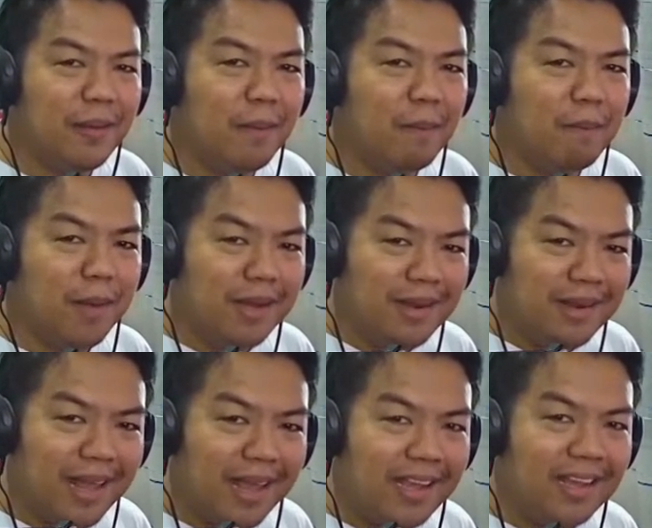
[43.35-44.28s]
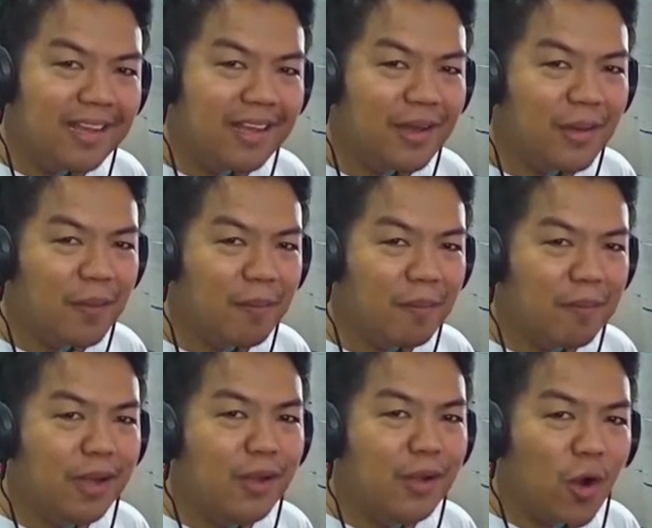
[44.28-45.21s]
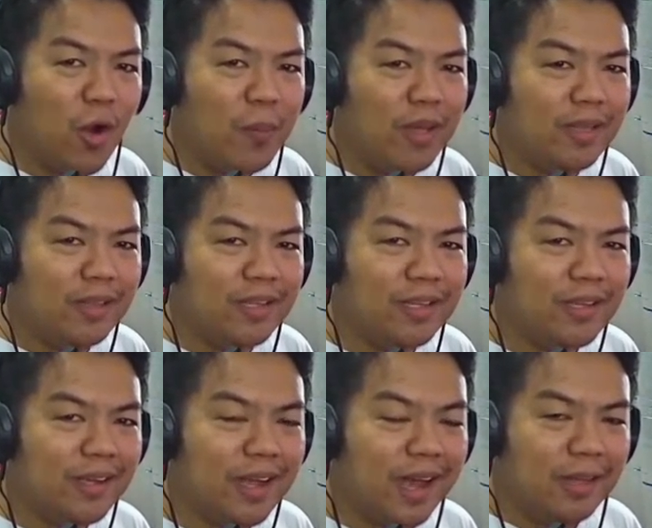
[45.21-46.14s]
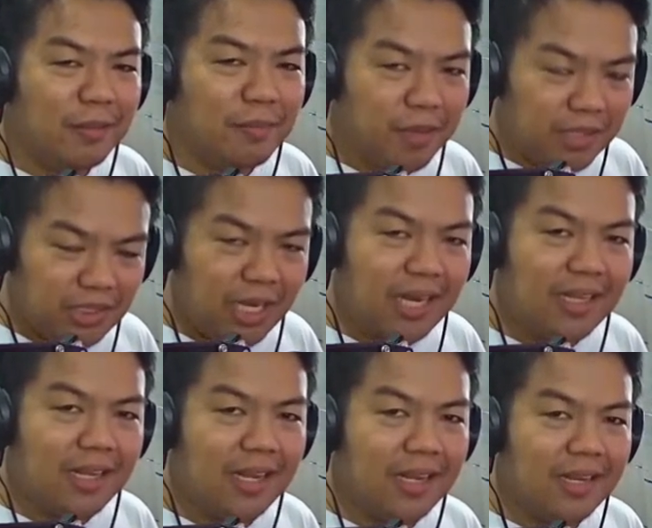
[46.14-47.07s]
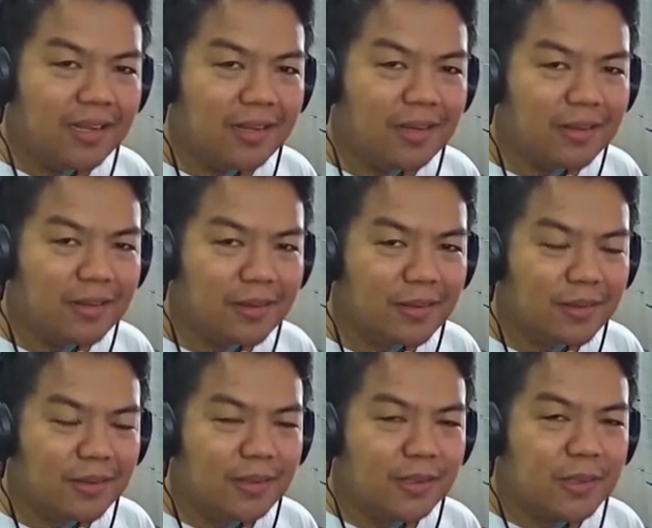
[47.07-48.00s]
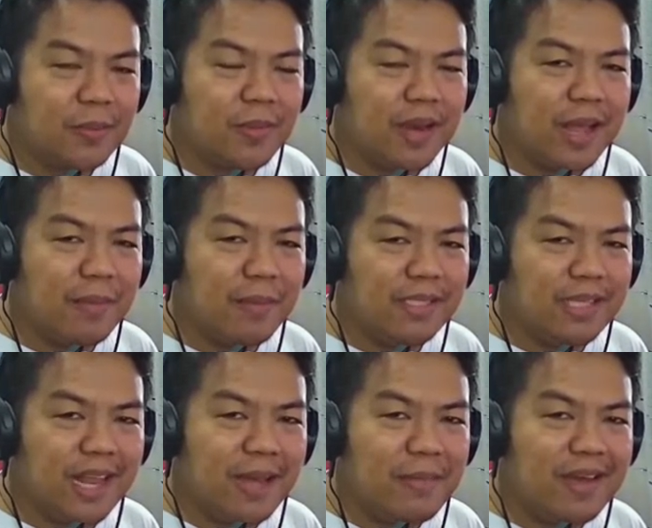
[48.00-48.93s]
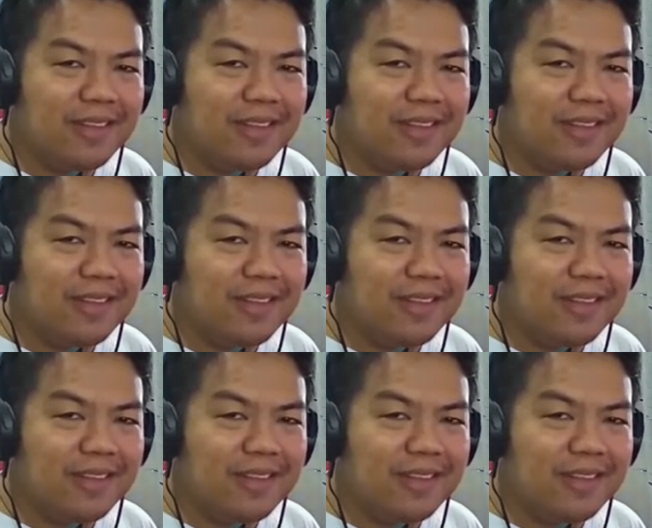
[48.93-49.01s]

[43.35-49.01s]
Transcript: mag-like, mag-comment, at mag-share na rin. So maraming salamat!